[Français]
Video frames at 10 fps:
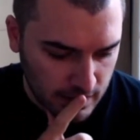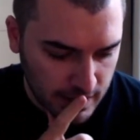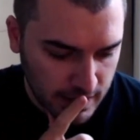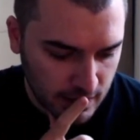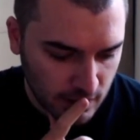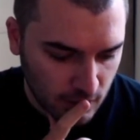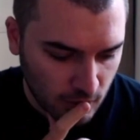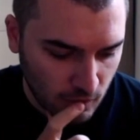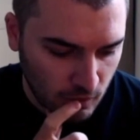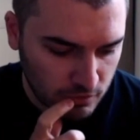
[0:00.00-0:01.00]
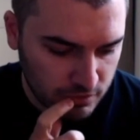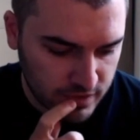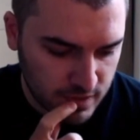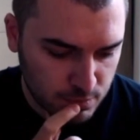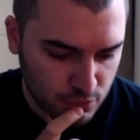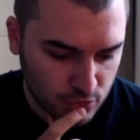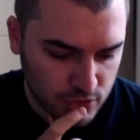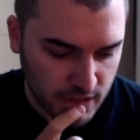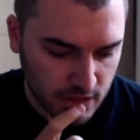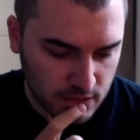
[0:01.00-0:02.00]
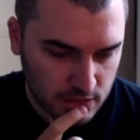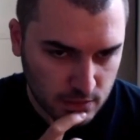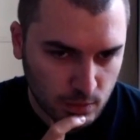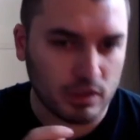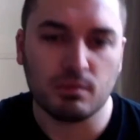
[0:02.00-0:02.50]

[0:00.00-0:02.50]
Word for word: et en vie peu sociale bon,